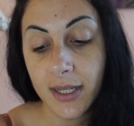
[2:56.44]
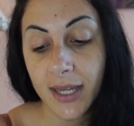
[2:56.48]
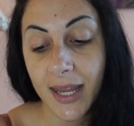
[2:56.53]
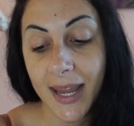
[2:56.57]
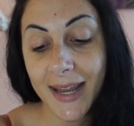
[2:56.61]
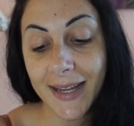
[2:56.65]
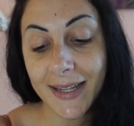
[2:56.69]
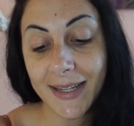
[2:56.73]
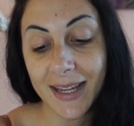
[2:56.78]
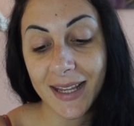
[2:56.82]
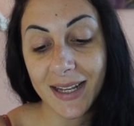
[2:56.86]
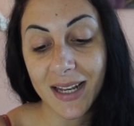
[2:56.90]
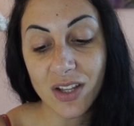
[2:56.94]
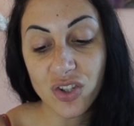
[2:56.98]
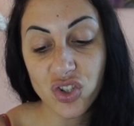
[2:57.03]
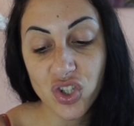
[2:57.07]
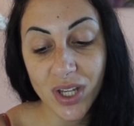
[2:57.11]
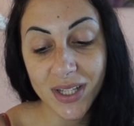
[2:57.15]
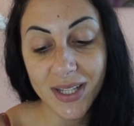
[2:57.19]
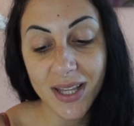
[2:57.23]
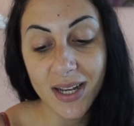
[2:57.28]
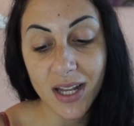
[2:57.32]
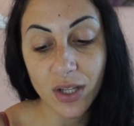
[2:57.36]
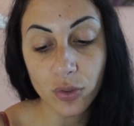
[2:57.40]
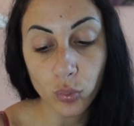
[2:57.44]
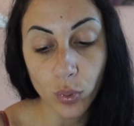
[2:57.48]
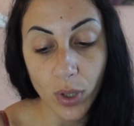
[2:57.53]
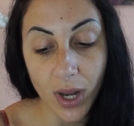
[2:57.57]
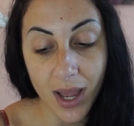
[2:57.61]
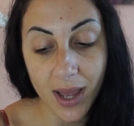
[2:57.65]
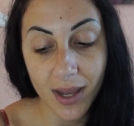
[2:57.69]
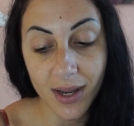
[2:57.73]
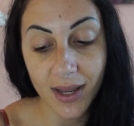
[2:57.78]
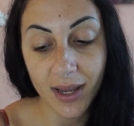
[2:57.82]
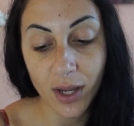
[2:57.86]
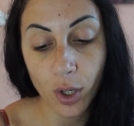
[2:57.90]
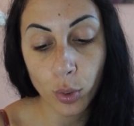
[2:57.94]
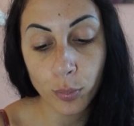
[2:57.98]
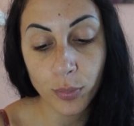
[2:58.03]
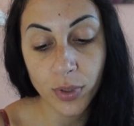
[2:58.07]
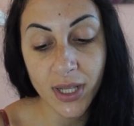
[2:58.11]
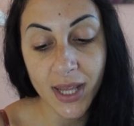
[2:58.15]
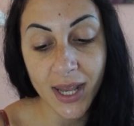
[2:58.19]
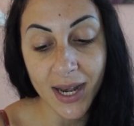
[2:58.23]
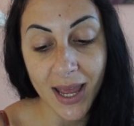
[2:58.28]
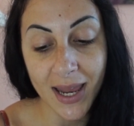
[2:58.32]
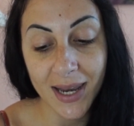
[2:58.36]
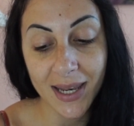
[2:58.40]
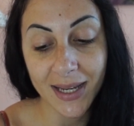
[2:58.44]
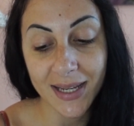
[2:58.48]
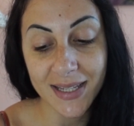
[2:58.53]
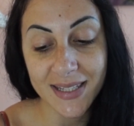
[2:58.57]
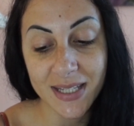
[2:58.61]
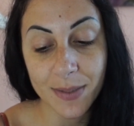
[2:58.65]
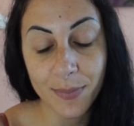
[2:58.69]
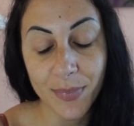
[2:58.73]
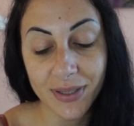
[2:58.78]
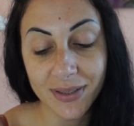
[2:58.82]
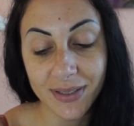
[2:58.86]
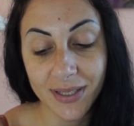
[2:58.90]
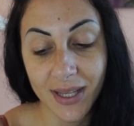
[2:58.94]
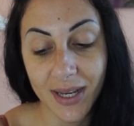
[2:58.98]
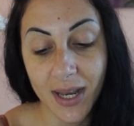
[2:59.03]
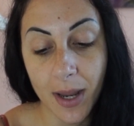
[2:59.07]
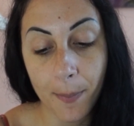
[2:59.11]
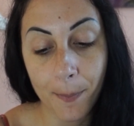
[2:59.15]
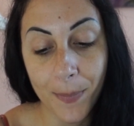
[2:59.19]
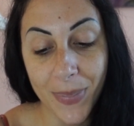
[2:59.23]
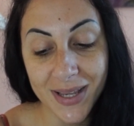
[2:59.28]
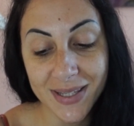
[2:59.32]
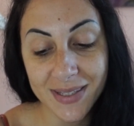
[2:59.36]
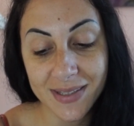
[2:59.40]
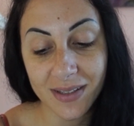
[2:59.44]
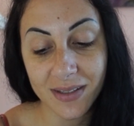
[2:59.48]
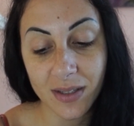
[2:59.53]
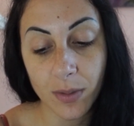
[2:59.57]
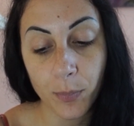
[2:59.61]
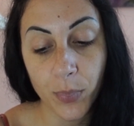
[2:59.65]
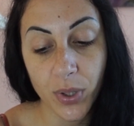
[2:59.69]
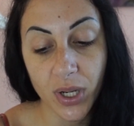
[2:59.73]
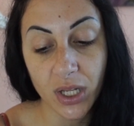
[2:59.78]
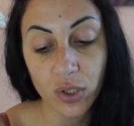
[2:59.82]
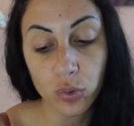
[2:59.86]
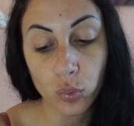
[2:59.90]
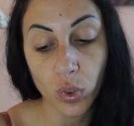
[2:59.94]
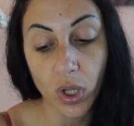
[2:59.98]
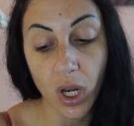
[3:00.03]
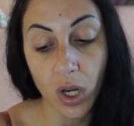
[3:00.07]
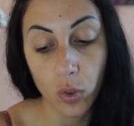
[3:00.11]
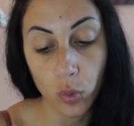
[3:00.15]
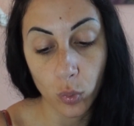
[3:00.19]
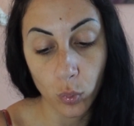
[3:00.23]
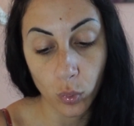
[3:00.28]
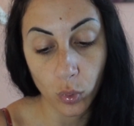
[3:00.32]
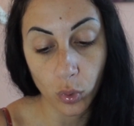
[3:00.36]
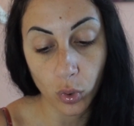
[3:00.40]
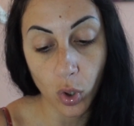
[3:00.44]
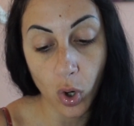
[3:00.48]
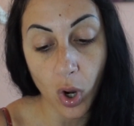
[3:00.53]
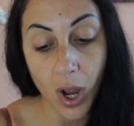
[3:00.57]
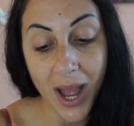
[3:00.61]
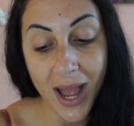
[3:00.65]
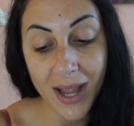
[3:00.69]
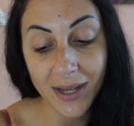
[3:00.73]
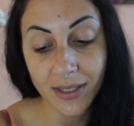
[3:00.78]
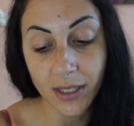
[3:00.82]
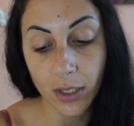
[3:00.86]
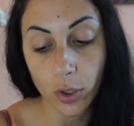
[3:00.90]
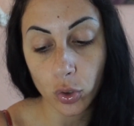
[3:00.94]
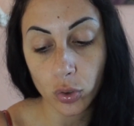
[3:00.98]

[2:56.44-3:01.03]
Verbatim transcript: e che la giada naturale è un minerale che si mantiene a basse temperature a lungo, anche a